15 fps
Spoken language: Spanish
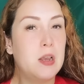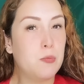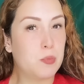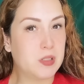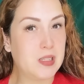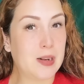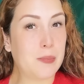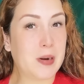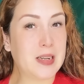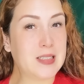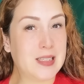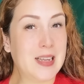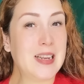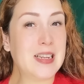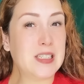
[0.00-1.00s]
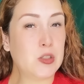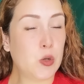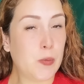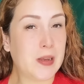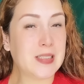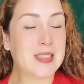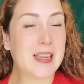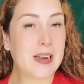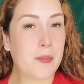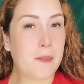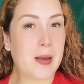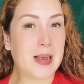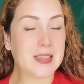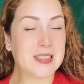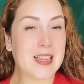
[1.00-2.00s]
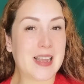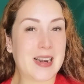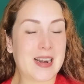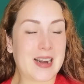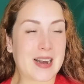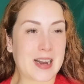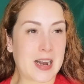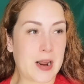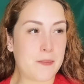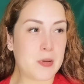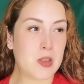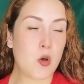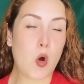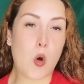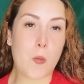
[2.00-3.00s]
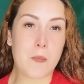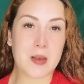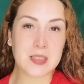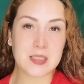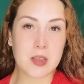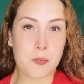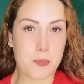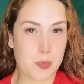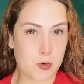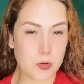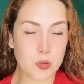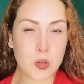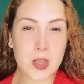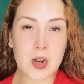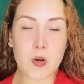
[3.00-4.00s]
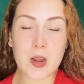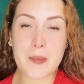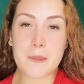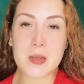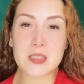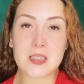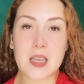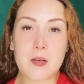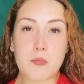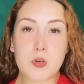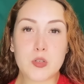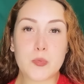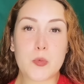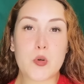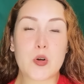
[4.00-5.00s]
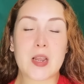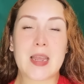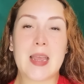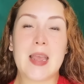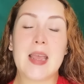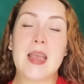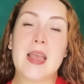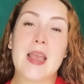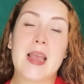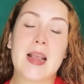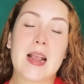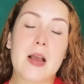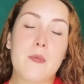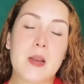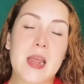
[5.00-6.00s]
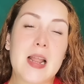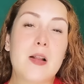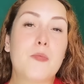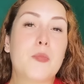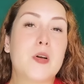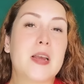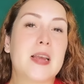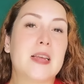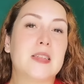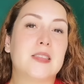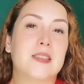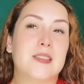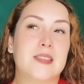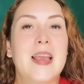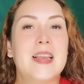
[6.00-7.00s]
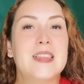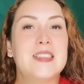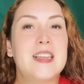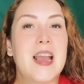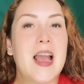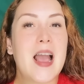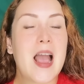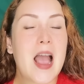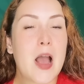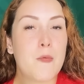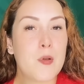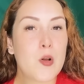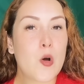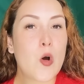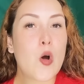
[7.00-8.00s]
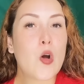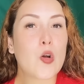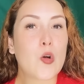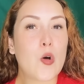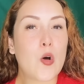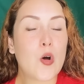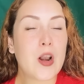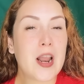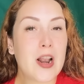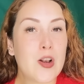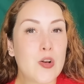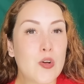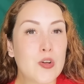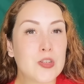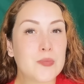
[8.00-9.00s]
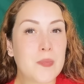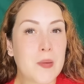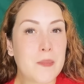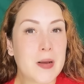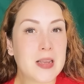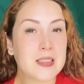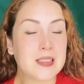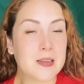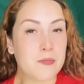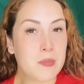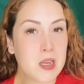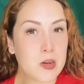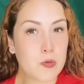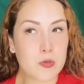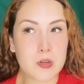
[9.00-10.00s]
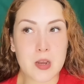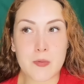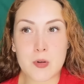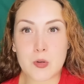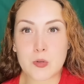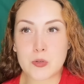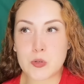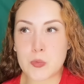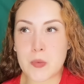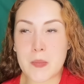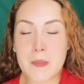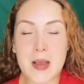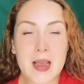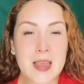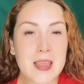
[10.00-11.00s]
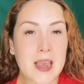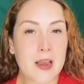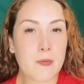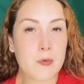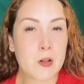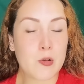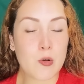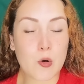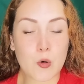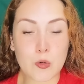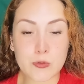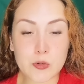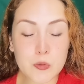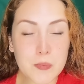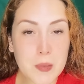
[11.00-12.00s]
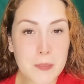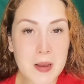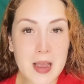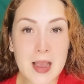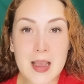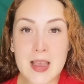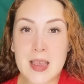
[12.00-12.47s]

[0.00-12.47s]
pues al parecer esto va a ser más rápido o más pronto de lo que pensamos porque Gabriel pues ya habló con los papás de Miku, ya habló con su mamá, ya habló con su papá